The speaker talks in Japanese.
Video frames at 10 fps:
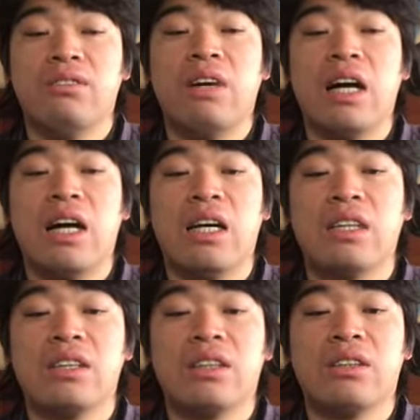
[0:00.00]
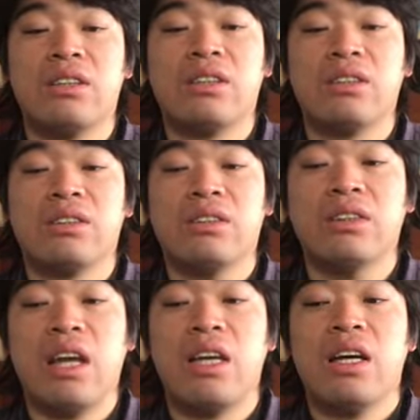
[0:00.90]
まあ、ちょっ
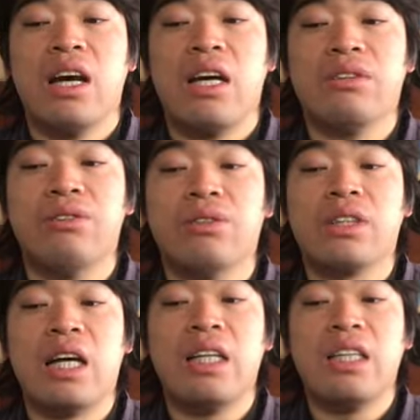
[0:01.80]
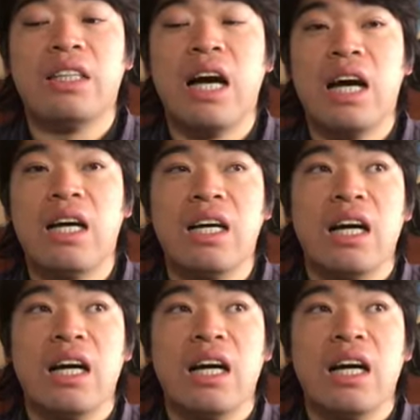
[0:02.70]
とね、あの、2日にさ、